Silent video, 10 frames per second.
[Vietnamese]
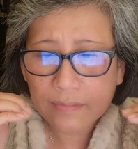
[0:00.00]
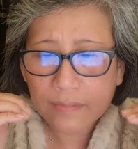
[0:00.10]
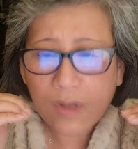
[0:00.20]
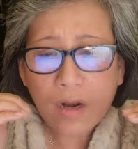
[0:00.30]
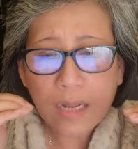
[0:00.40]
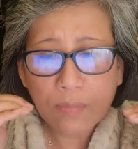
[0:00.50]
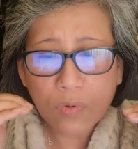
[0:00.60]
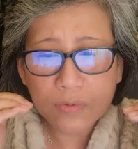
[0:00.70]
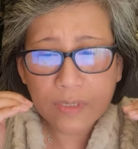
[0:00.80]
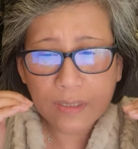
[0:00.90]
đó là
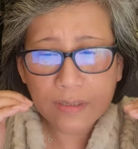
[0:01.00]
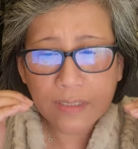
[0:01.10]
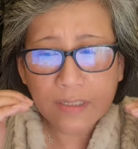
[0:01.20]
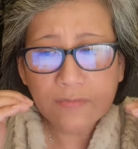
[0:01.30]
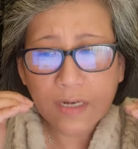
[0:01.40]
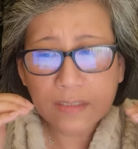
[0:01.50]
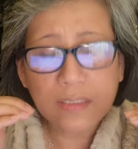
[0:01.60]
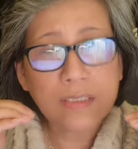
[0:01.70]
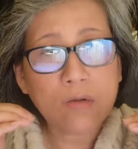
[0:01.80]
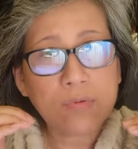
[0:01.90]
một sự giữ vững
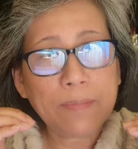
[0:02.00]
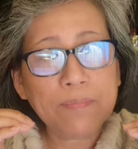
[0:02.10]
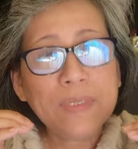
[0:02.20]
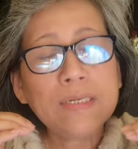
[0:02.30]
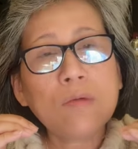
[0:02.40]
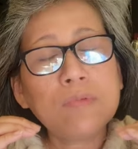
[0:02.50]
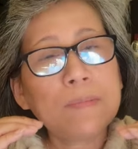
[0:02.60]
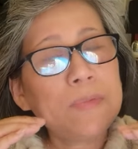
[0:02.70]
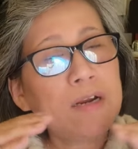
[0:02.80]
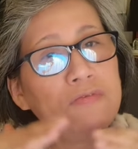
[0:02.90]
sự độc lập nhưng độc
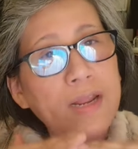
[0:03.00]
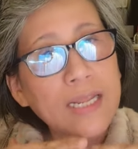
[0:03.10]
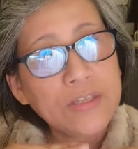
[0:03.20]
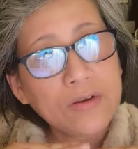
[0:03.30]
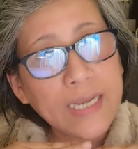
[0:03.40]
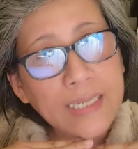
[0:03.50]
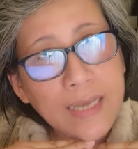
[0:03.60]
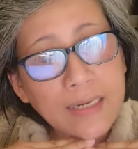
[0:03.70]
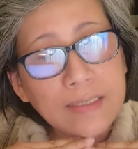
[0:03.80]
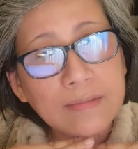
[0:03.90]
lập này không phải là cho cá
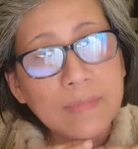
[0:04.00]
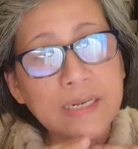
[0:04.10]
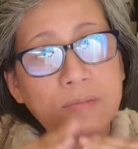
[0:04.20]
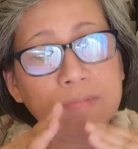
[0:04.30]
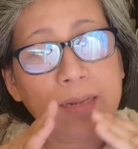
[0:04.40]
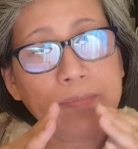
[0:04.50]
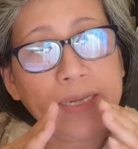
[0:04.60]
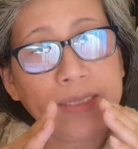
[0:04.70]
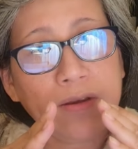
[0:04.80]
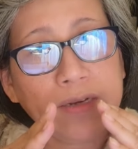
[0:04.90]
nhân mà độc lập
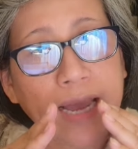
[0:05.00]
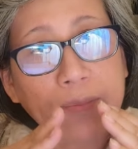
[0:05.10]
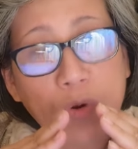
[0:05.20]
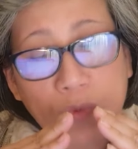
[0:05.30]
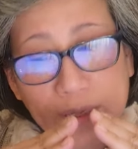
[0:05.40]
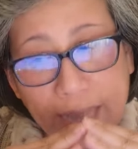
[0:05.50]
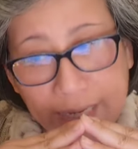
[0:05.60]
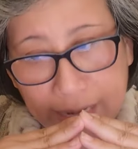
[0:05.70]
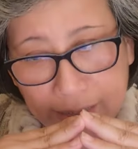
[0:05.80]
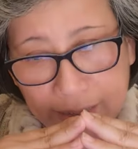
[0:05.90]
này cho cả một cái gia đình